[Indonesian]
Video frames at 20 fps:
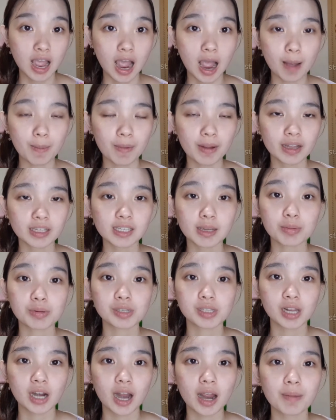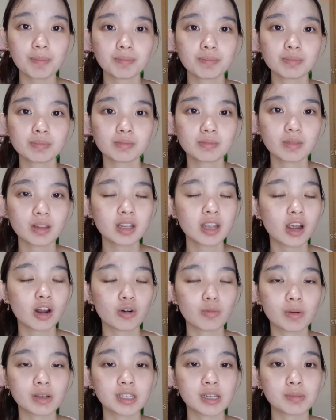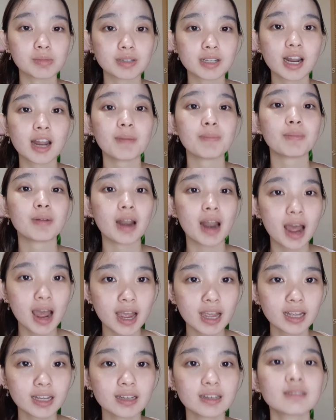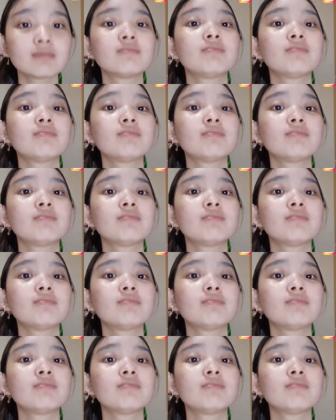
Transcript: apa ya, subscribe jangan lupa subscribe, like,